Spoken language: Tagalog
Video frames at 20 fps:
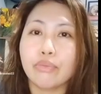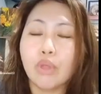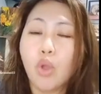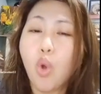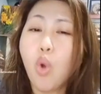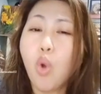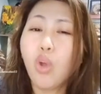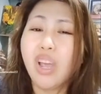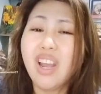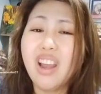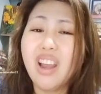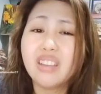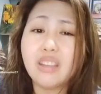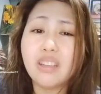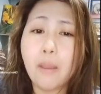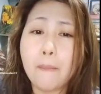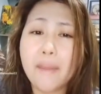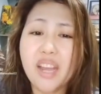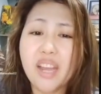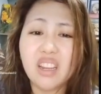Okay lang
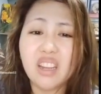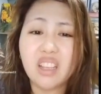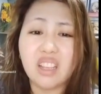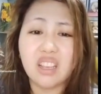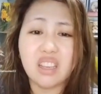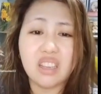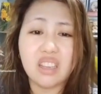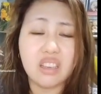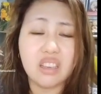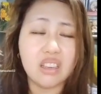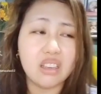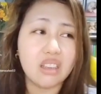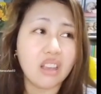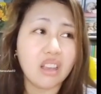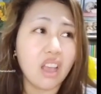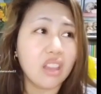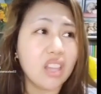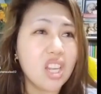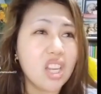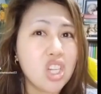naman eh. Kahit
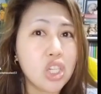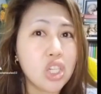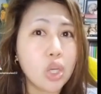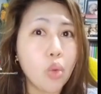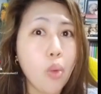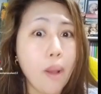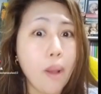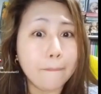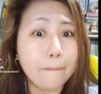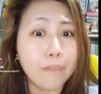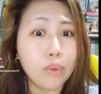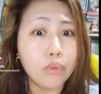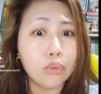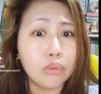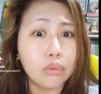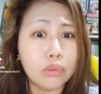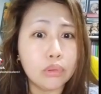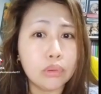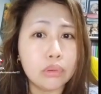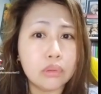hindi siya gwapo,
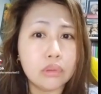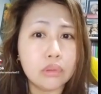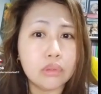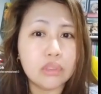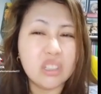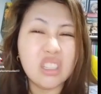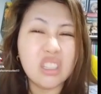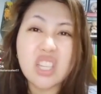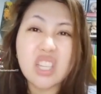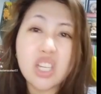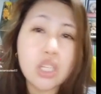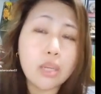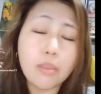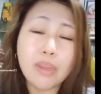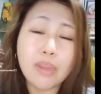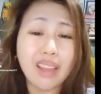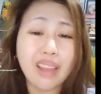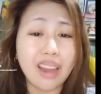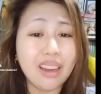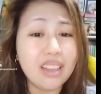hindi
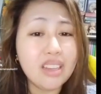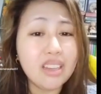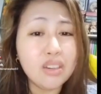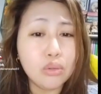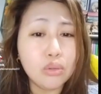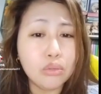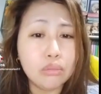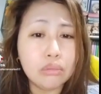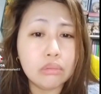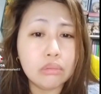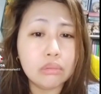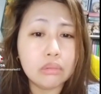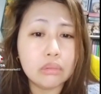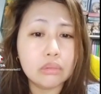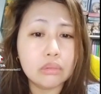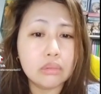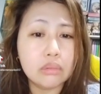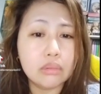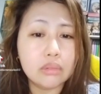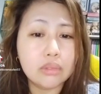matalino,
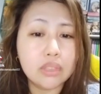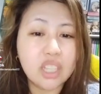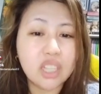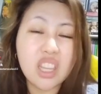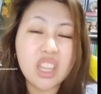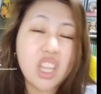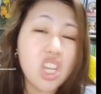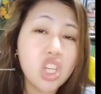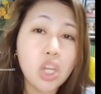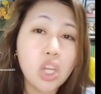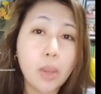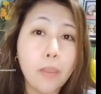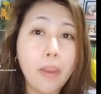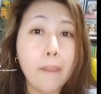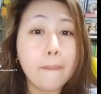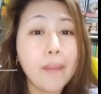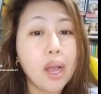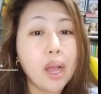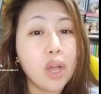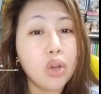hindi siya
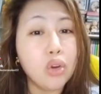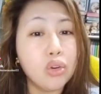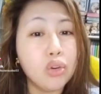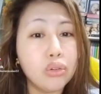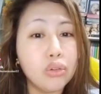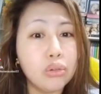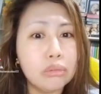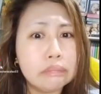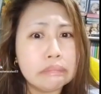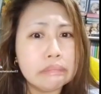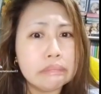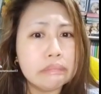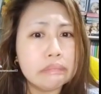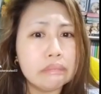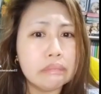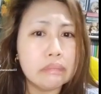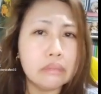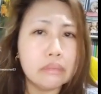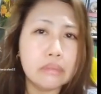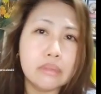mabango,
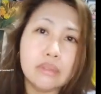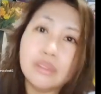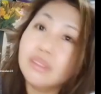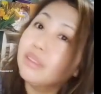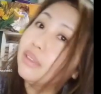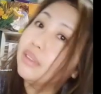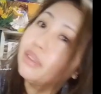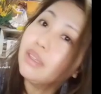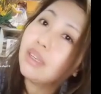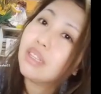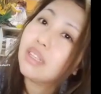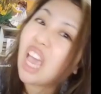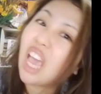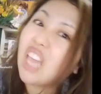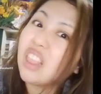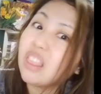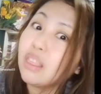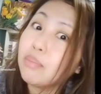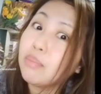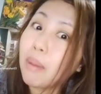
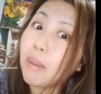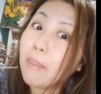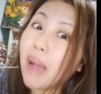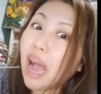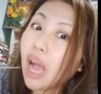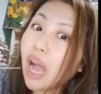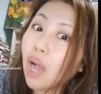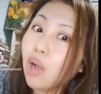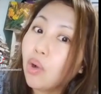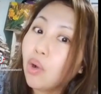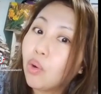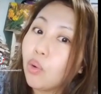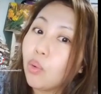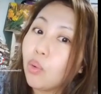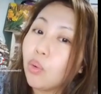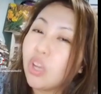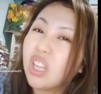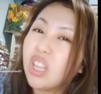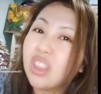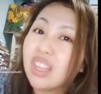kahit mabaho,
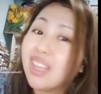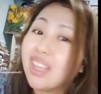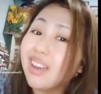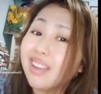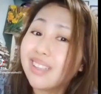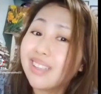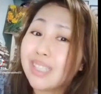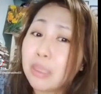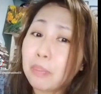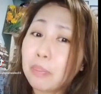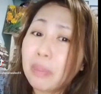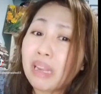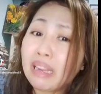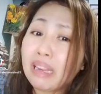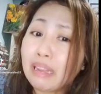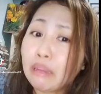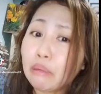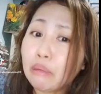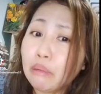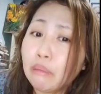hindi
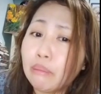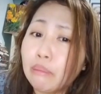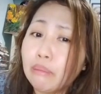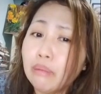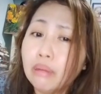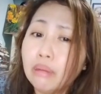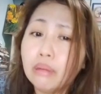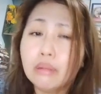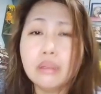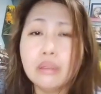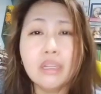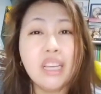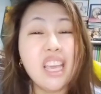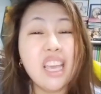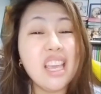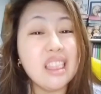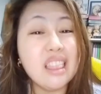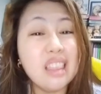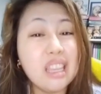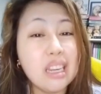nagsisipilyo,
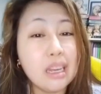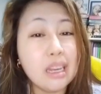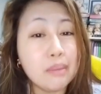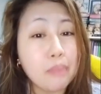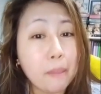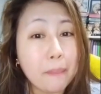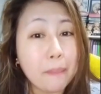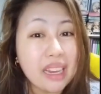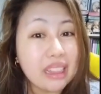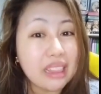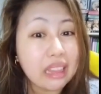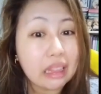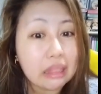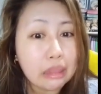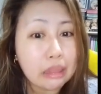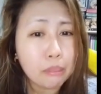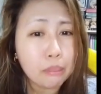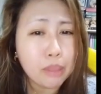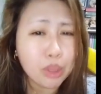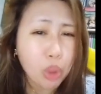hindi nagpapalit ng
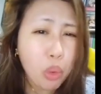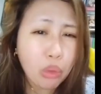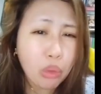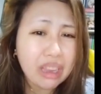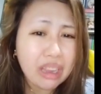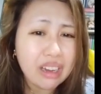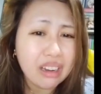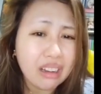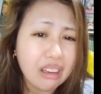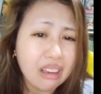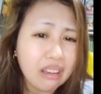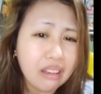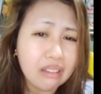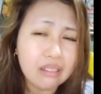damit, okay lang.